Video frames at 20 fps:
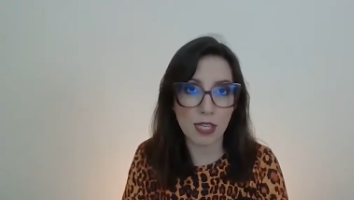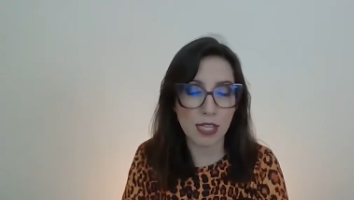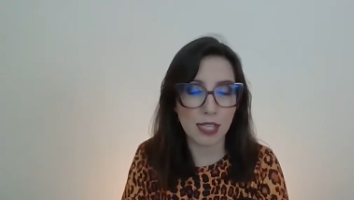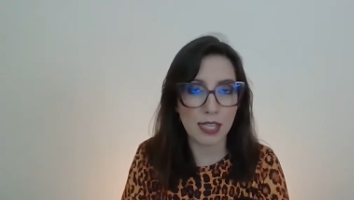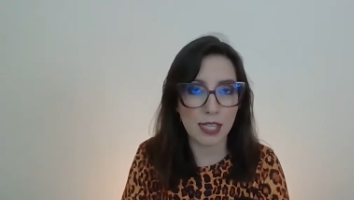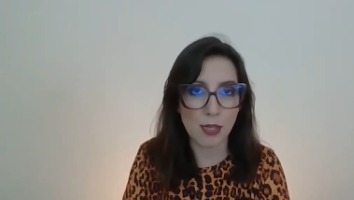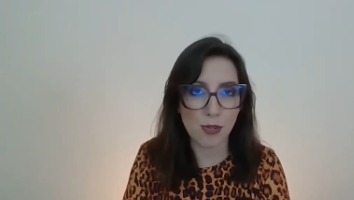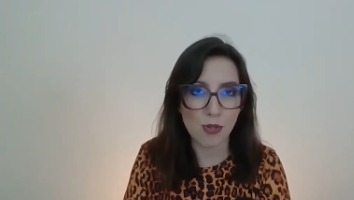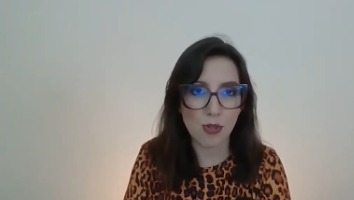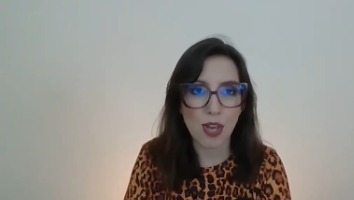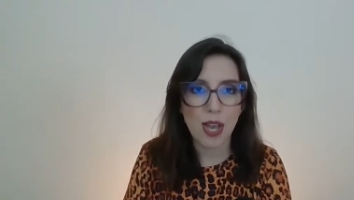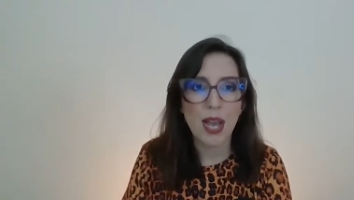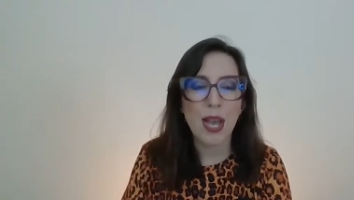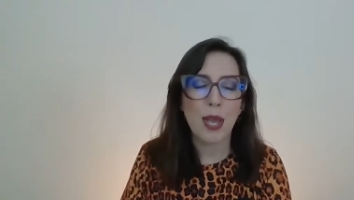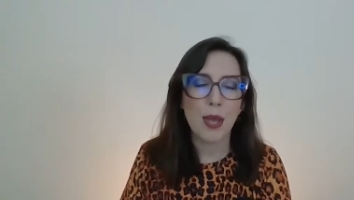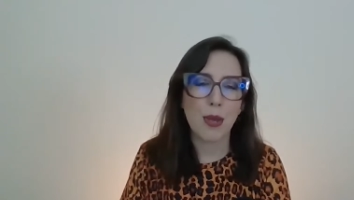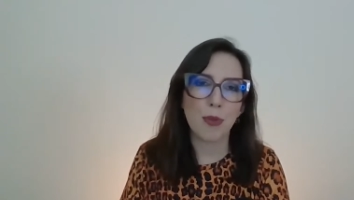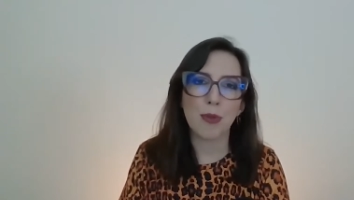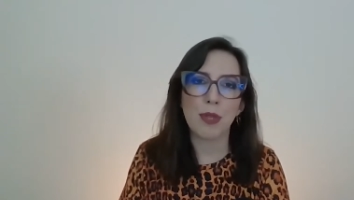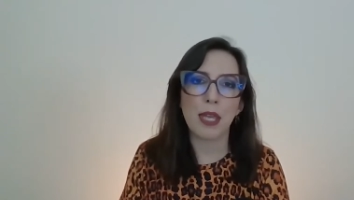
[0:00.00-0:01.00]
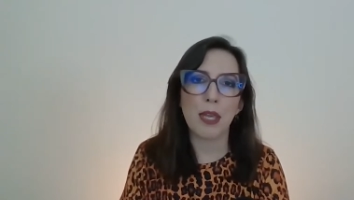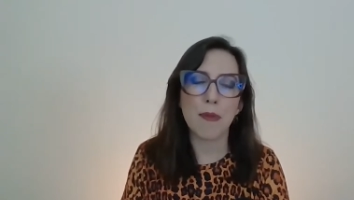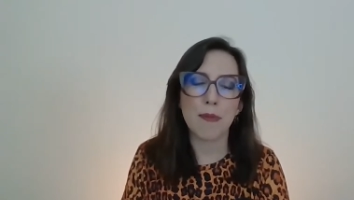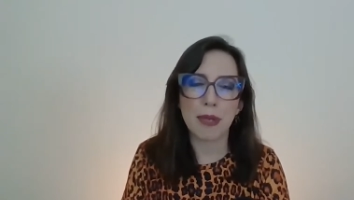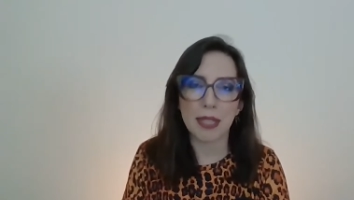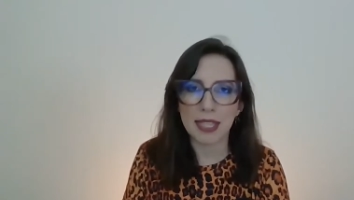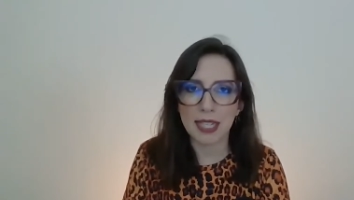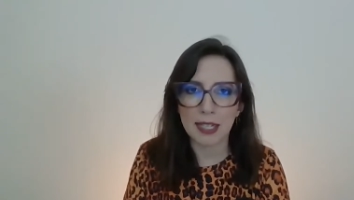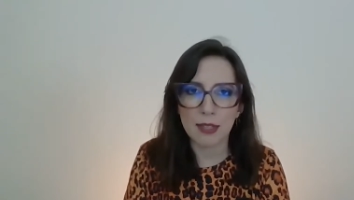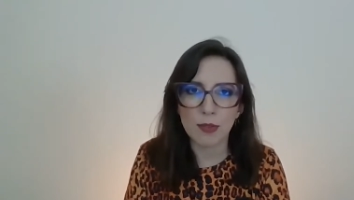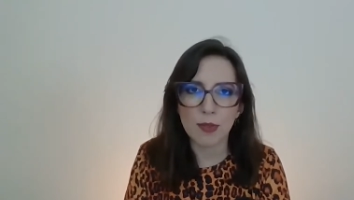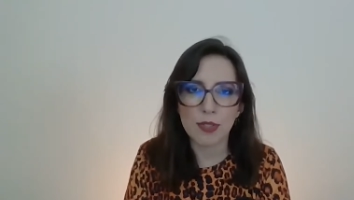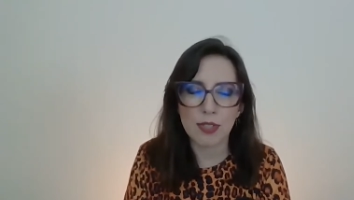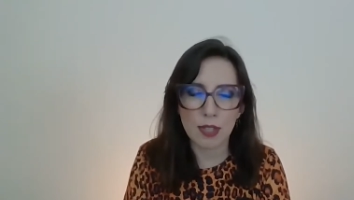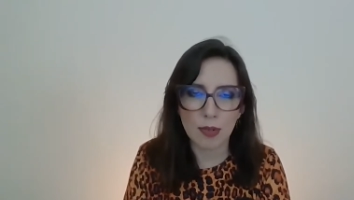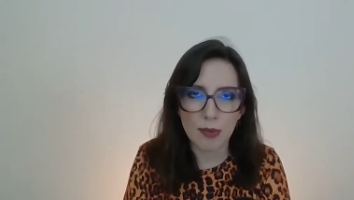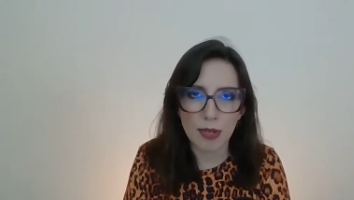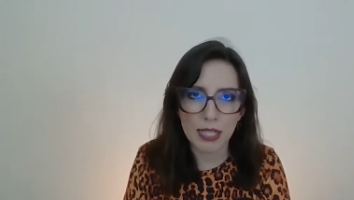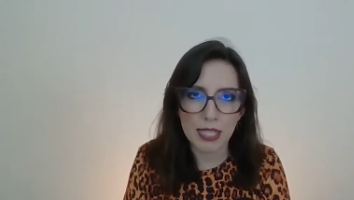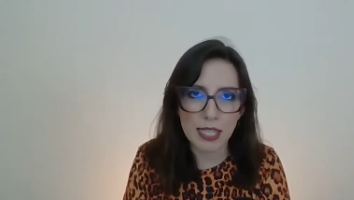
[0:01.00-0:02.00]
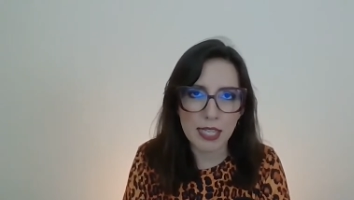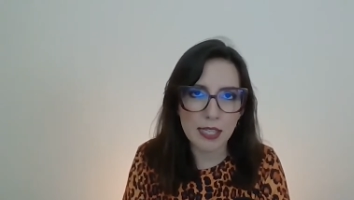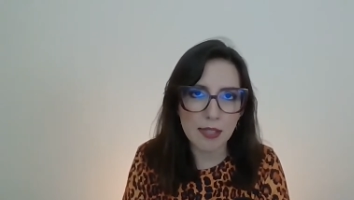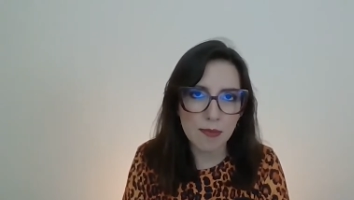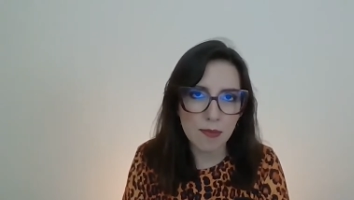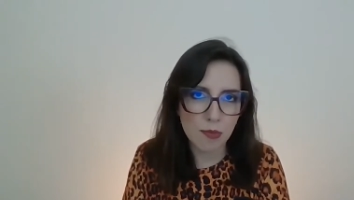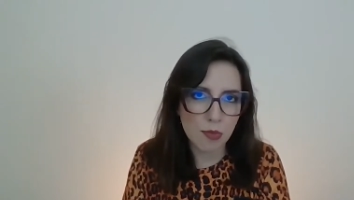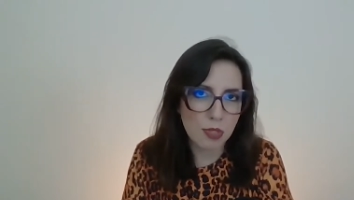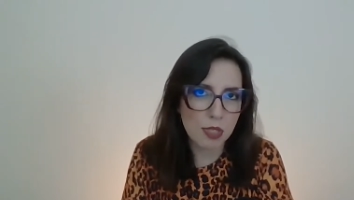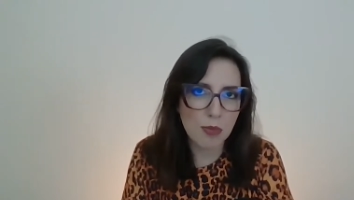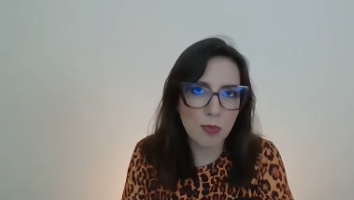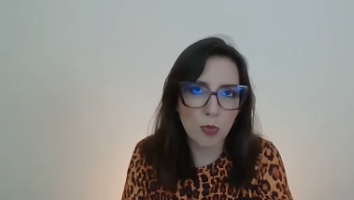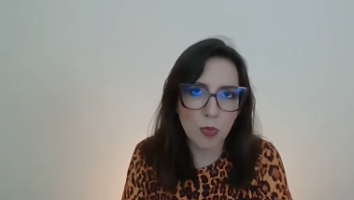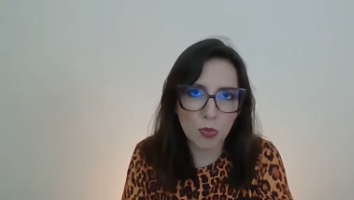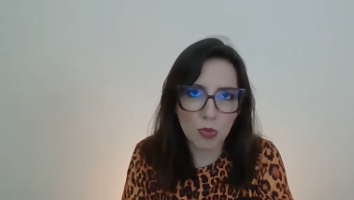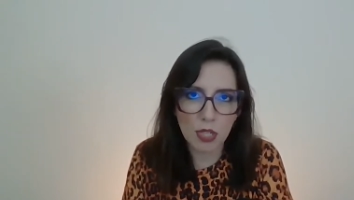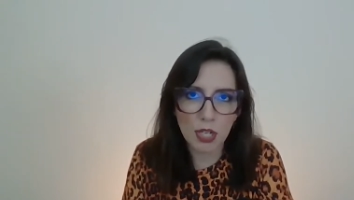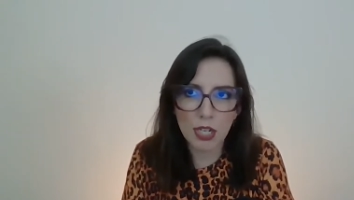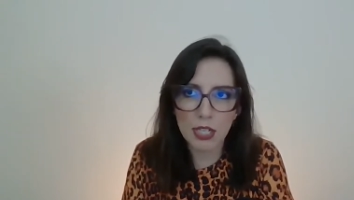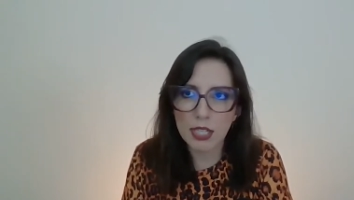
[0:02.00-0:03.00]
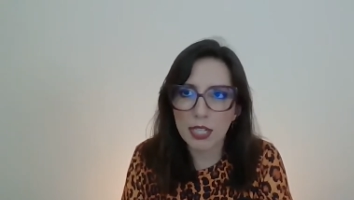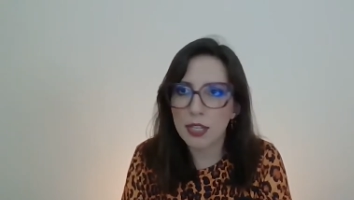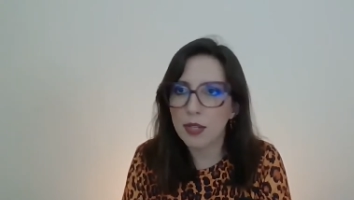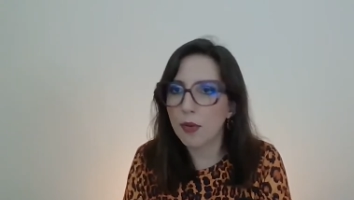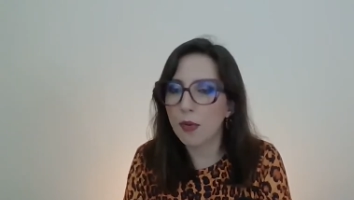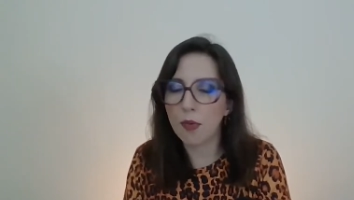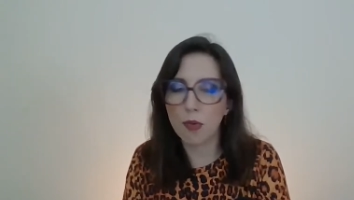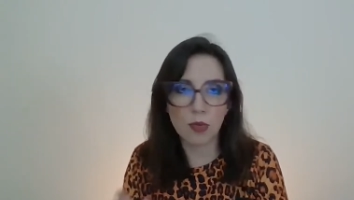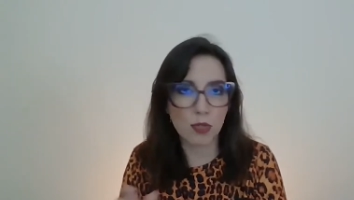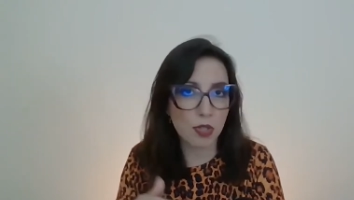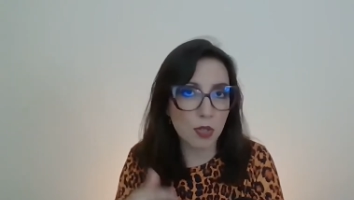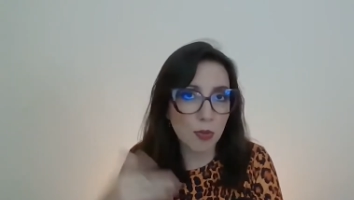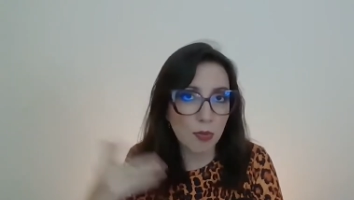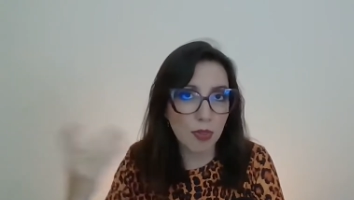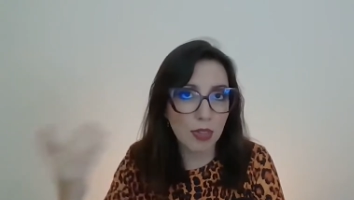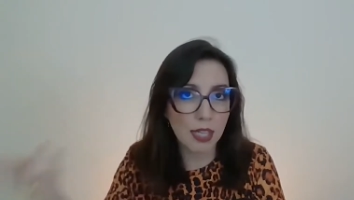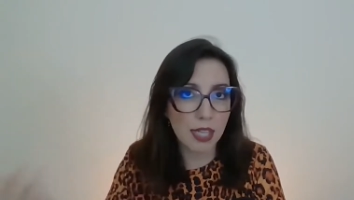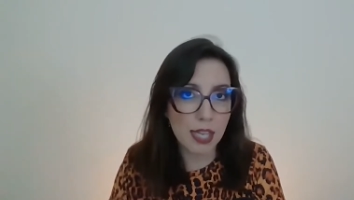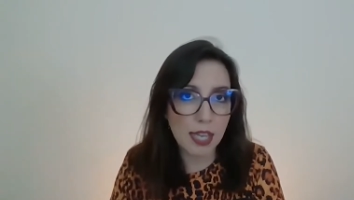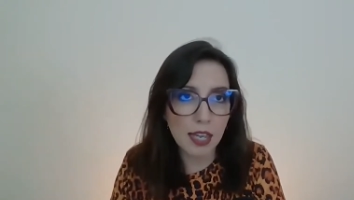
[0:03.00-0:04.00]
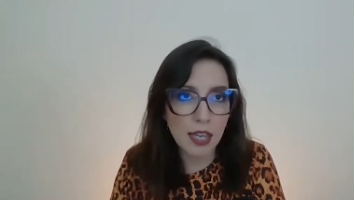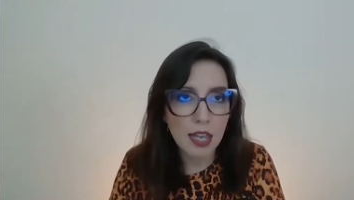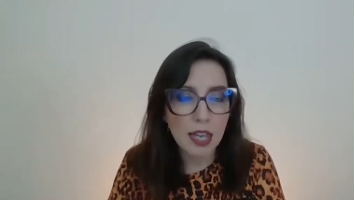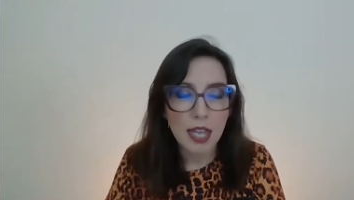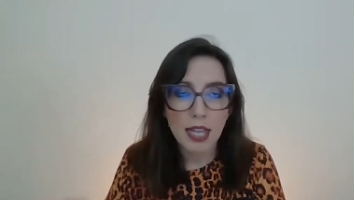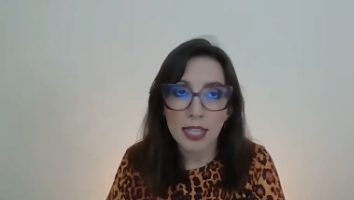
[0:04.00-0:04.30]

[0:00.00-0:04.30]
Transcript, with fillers: inglês, eu tenho uma tradução ali simultânea e eu consigo ler.